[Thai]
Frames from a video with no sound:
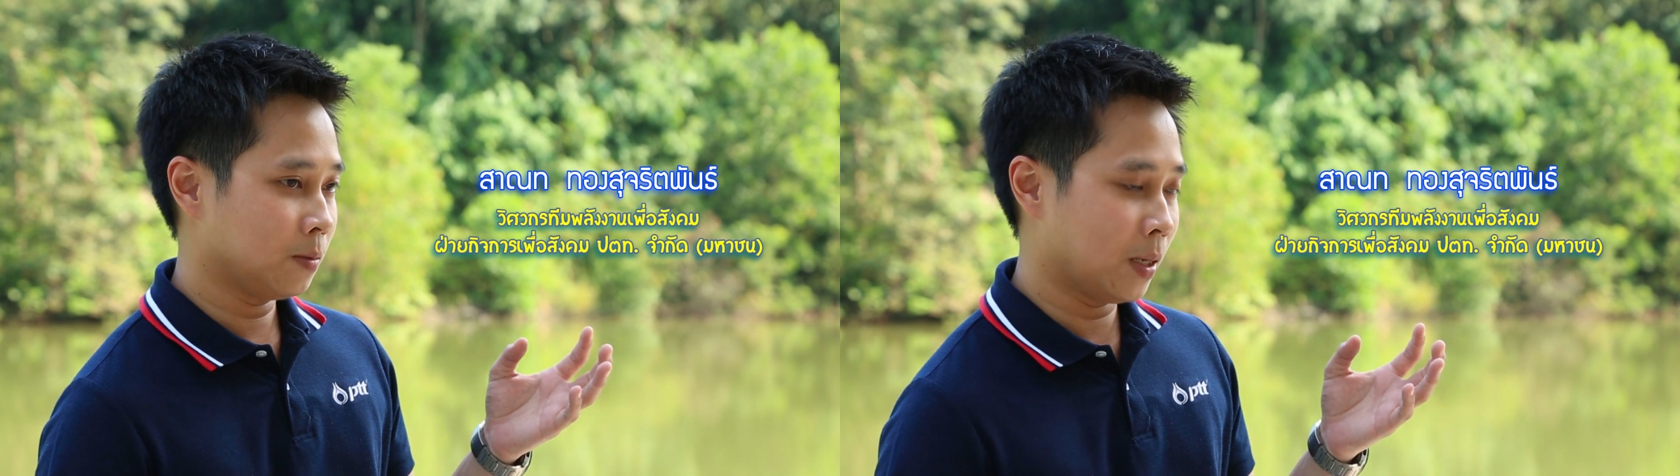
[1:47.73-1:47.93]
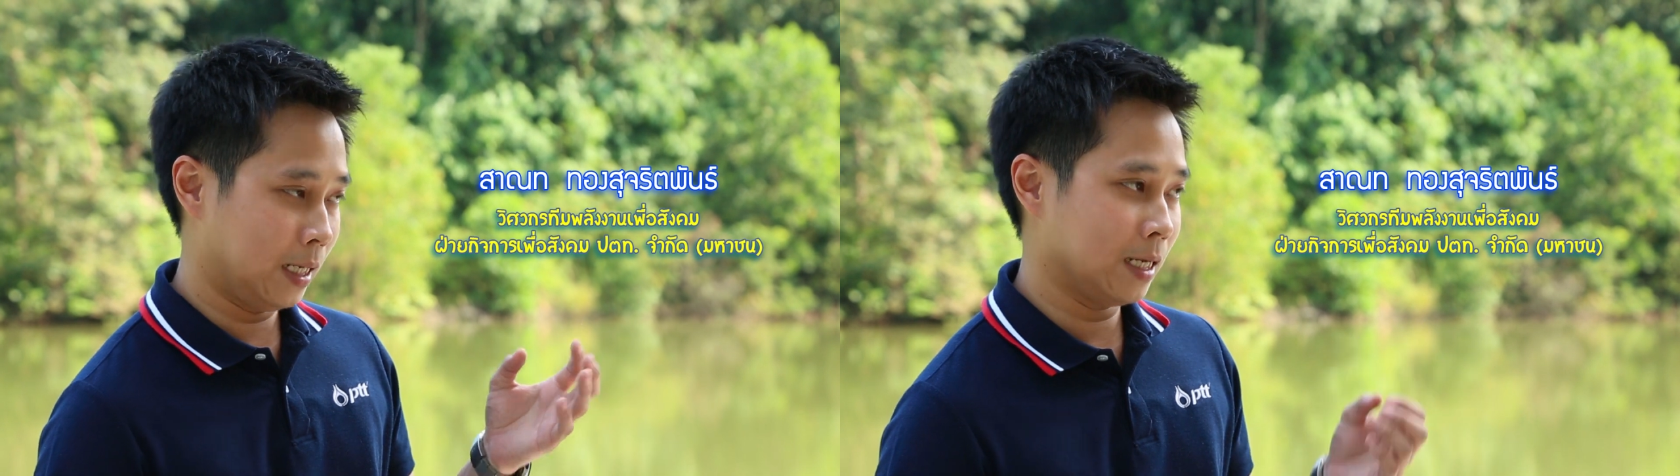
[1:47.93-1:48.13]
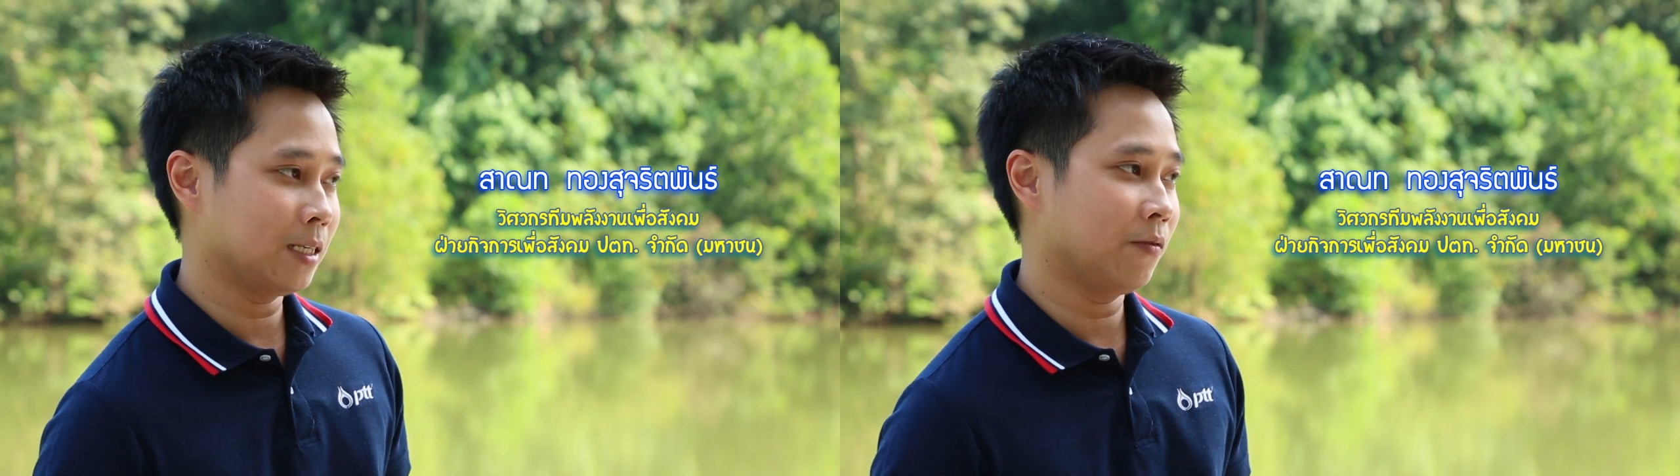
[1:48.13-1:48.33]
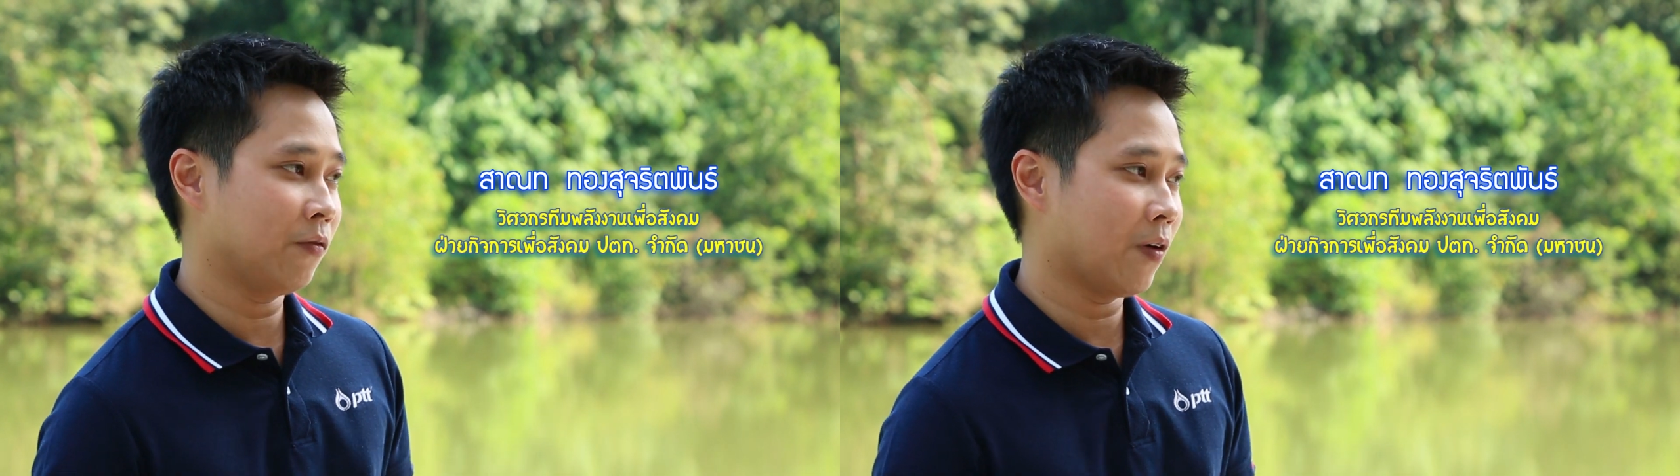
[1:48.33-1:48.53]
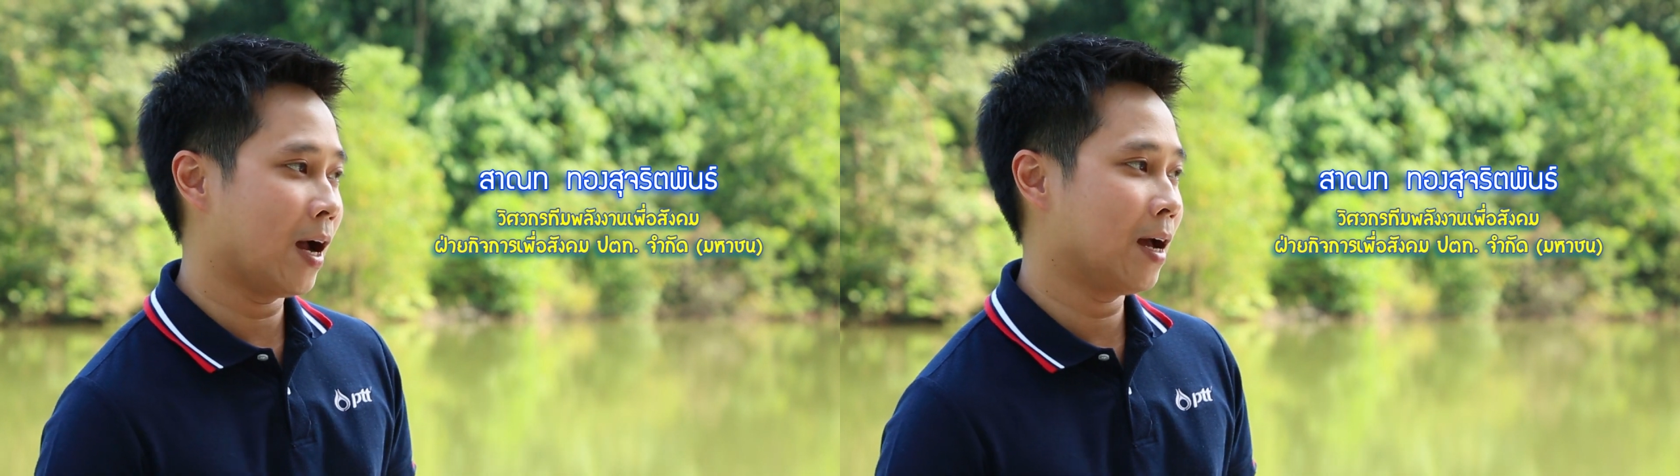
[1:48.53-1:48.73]
ผลิตกระแสไฟ
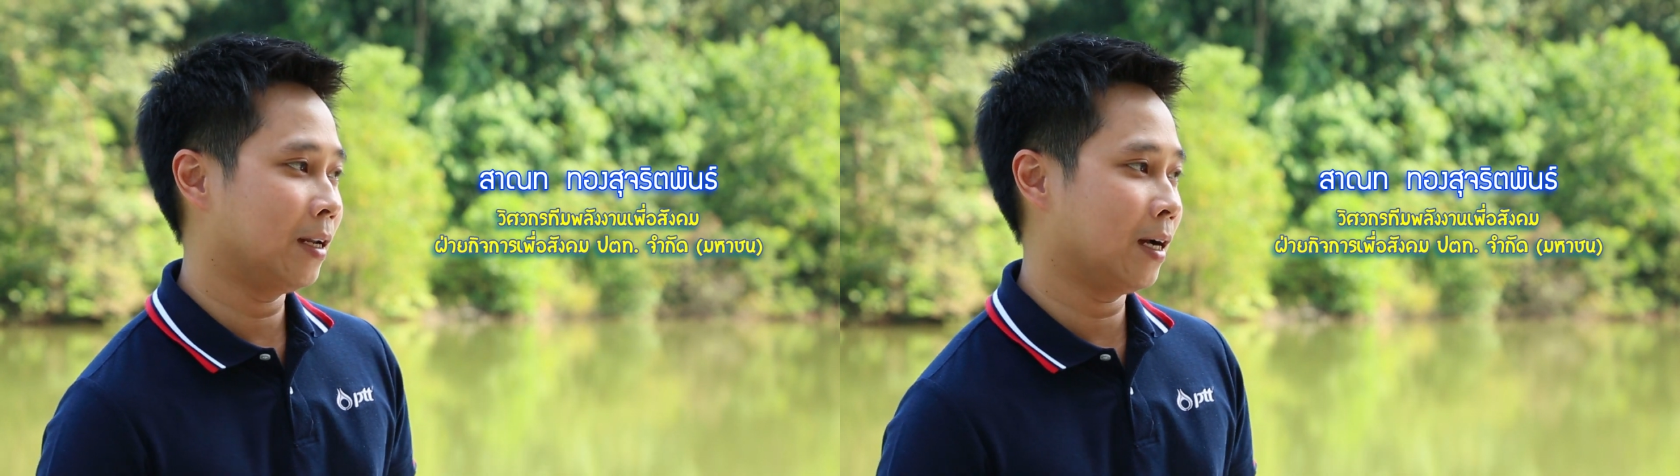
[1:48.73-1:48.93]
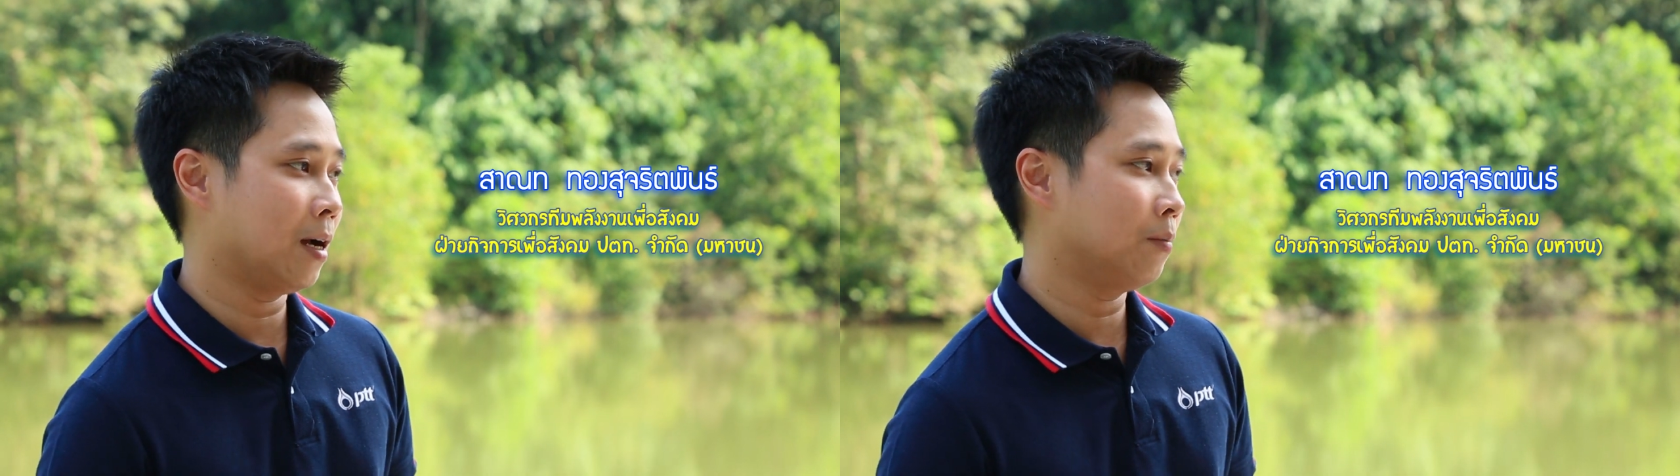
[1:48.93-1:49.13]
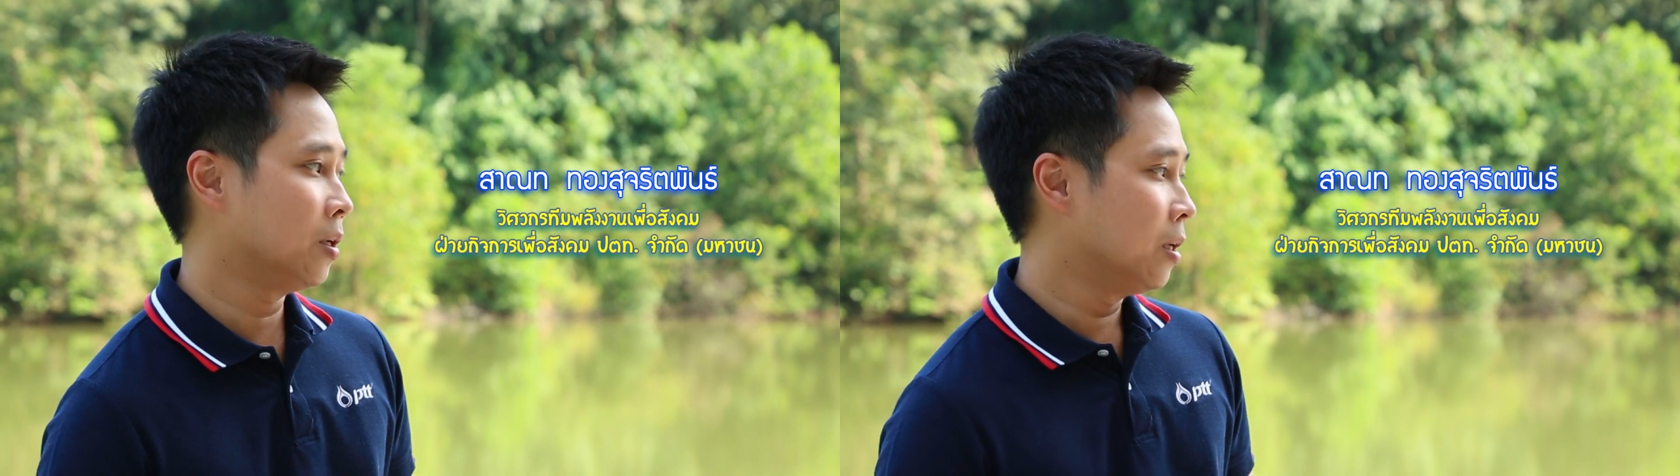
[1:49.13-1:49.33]
ฟ้านะครับ